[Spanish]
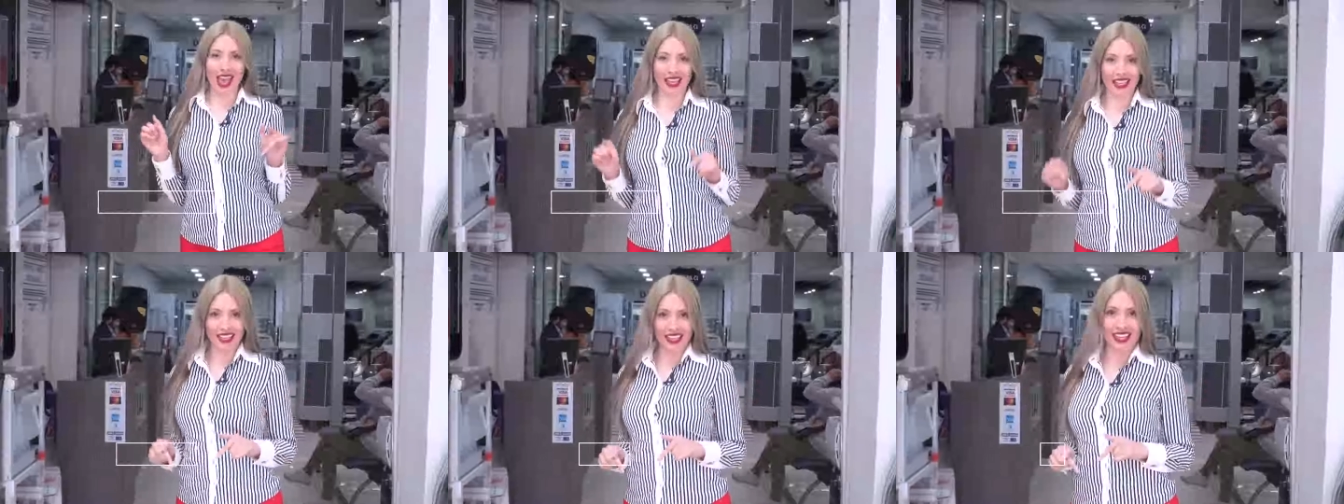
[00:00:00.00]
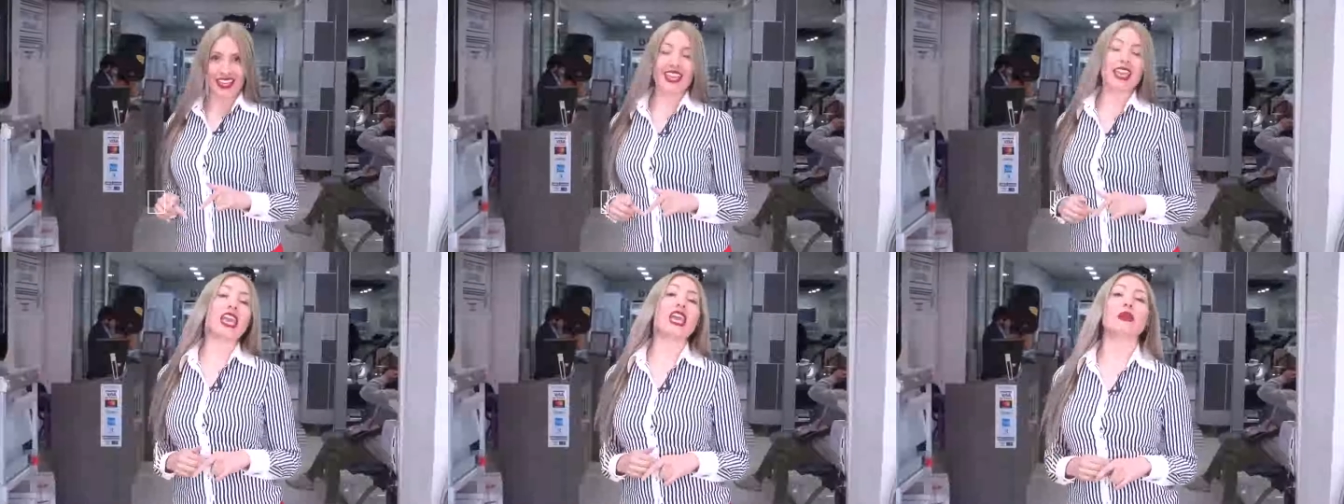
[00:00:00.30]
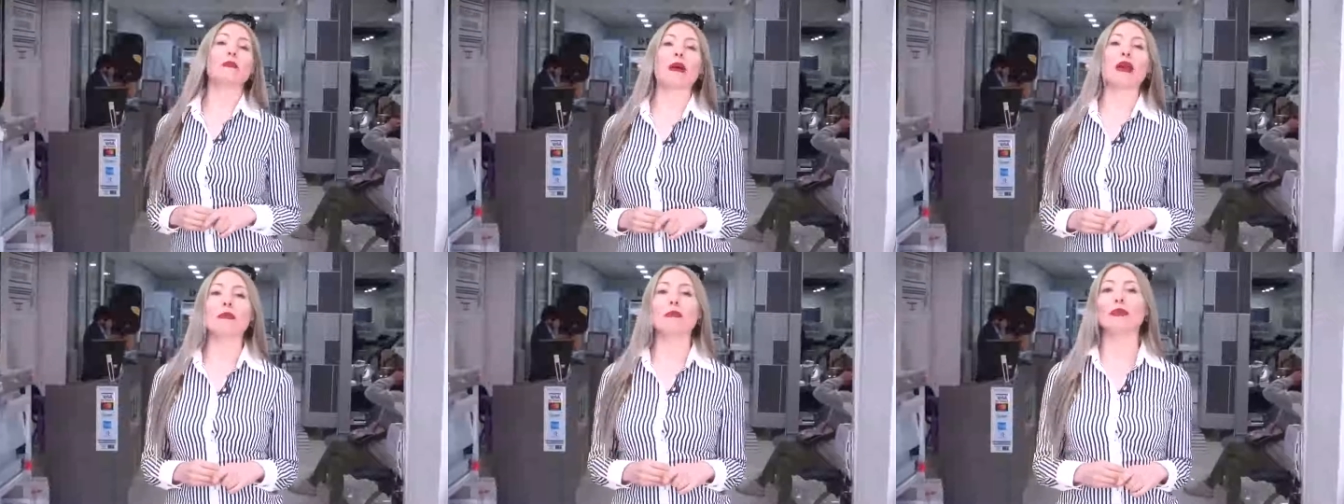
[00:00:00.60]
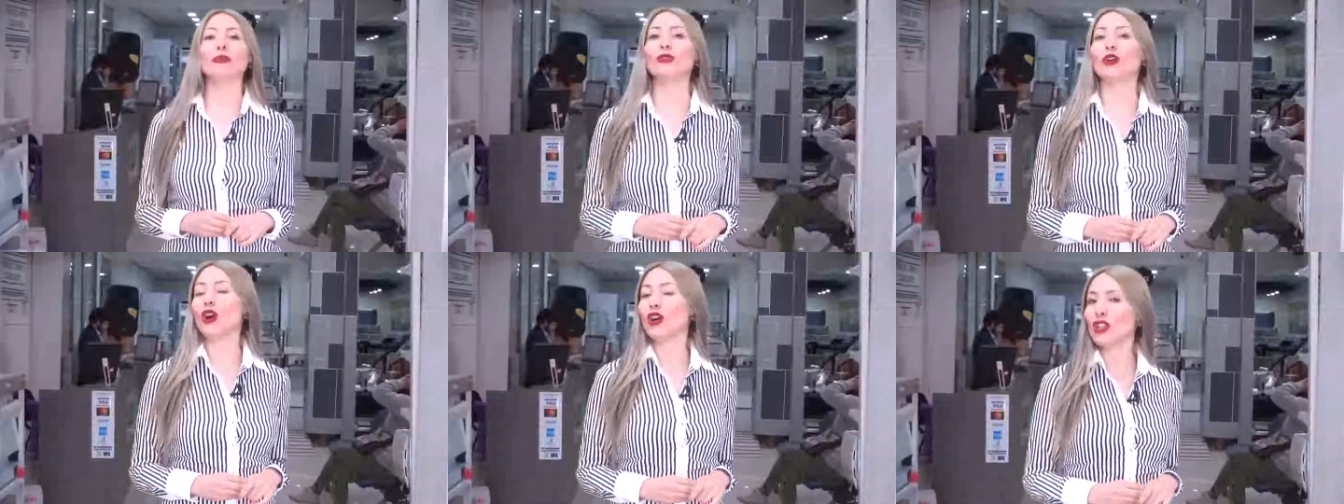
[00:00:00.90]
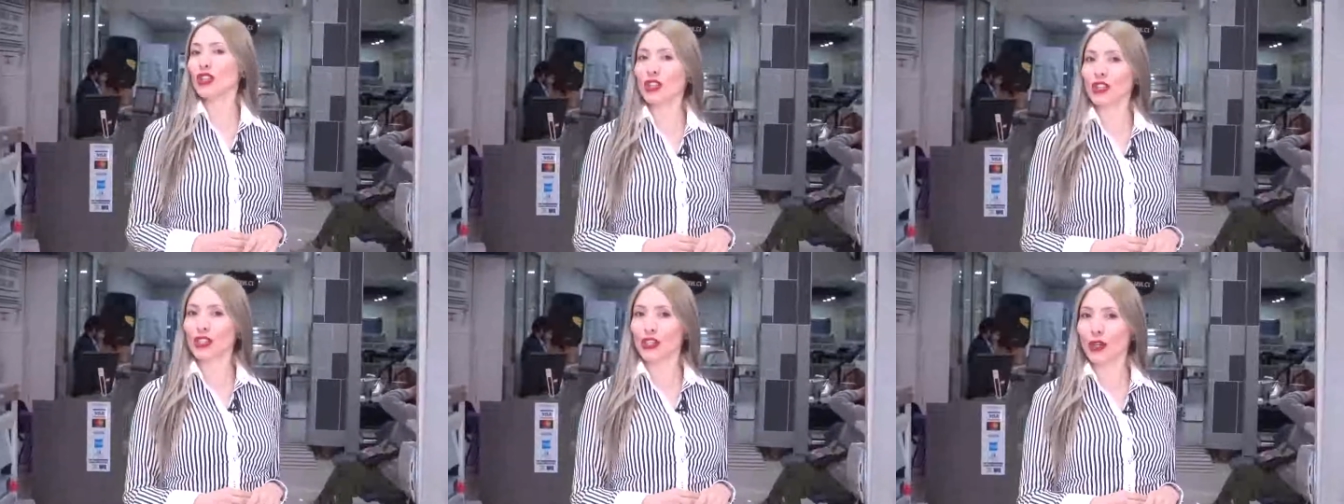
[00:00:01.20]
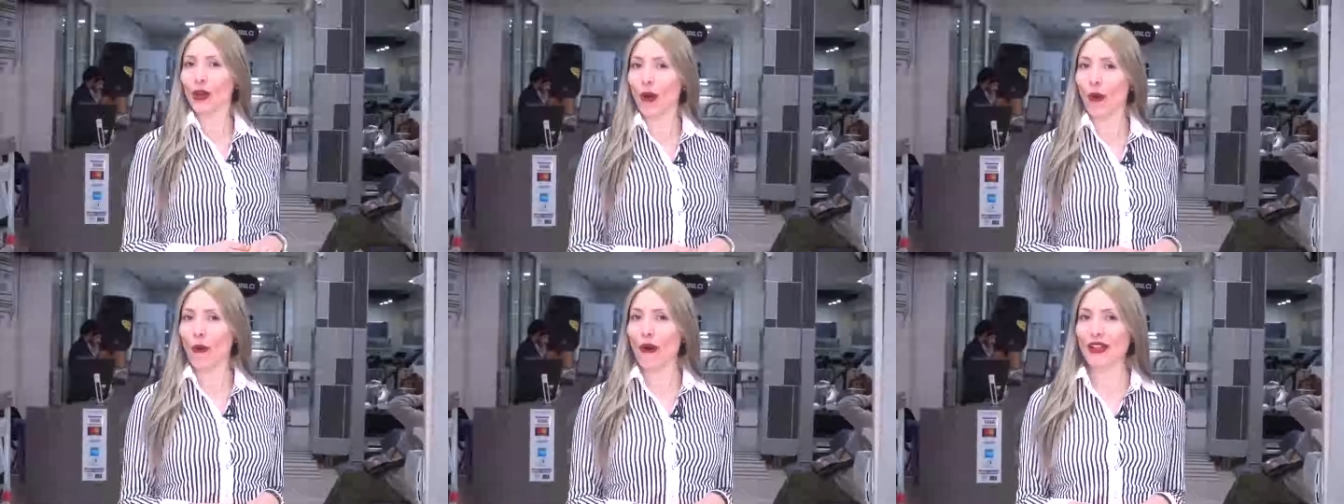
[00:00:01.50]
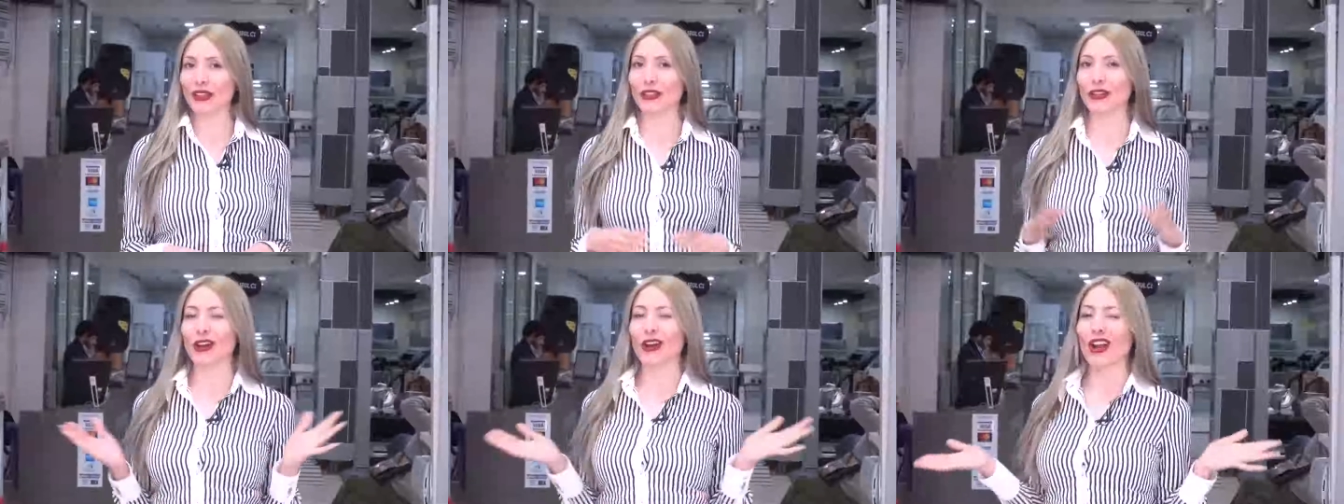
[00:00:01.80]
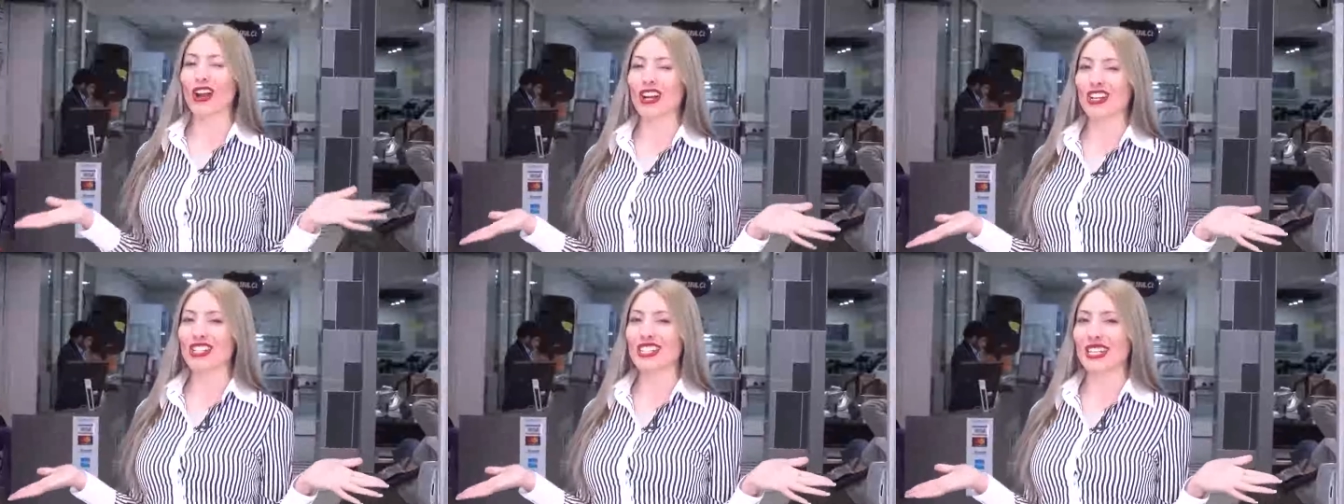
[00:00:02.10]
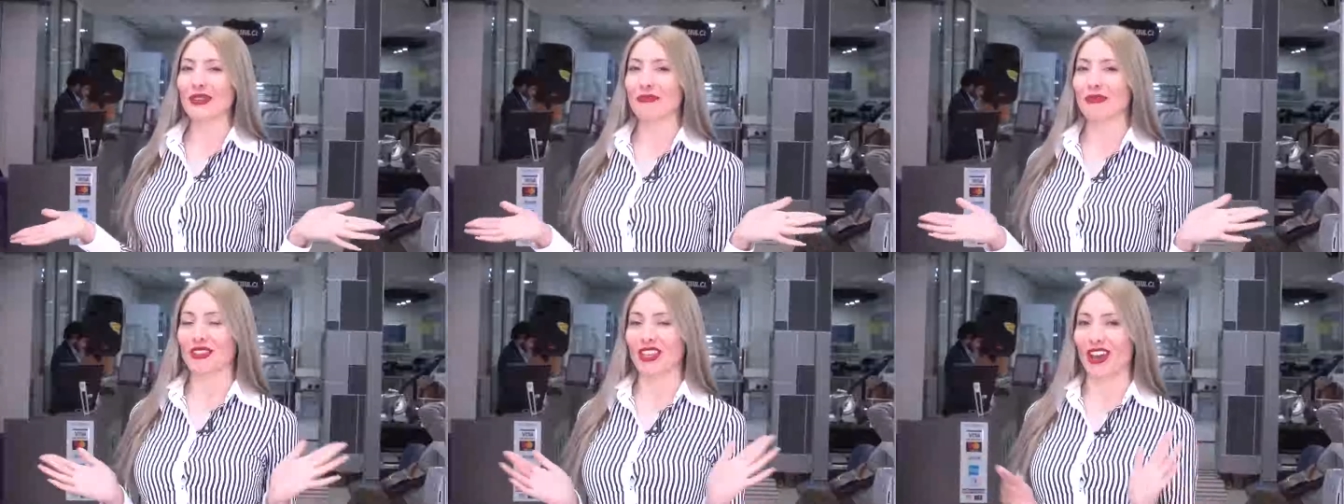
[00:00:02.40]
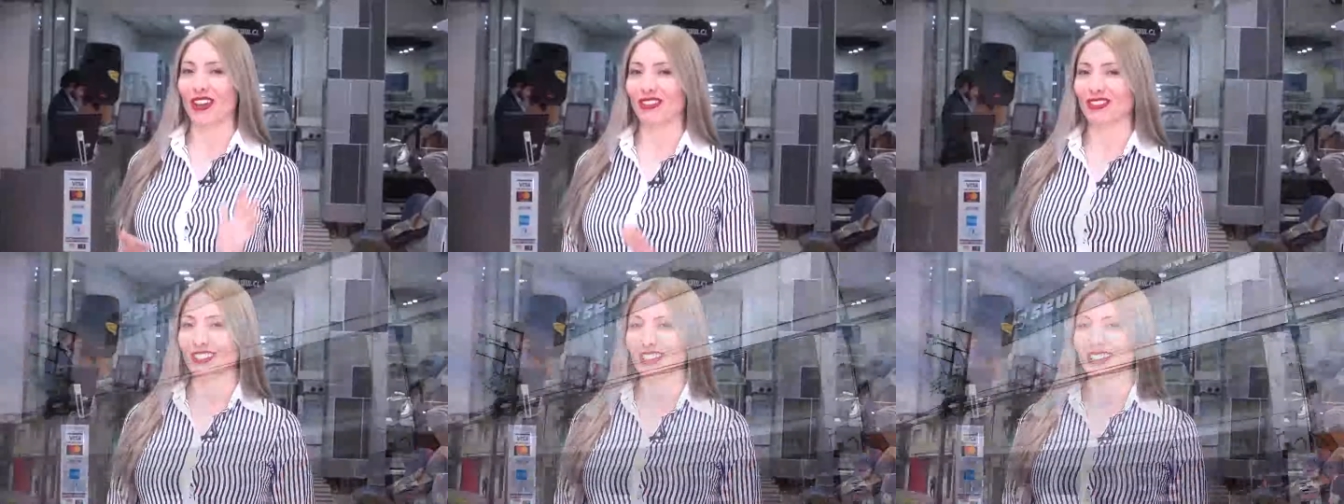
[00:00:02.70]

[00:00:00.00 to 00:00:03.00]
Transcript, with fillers: aquí en Maipú 854 Concepción.